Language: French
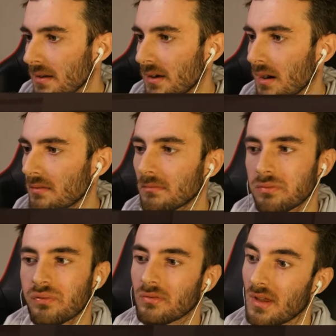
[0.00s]
Et là,
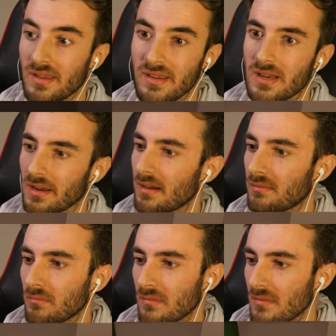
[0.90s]
un éclair.
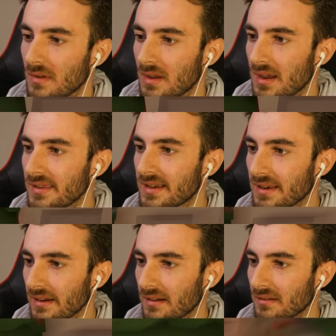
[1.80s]
Un
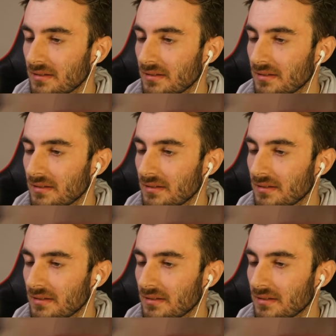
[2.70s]
éclair.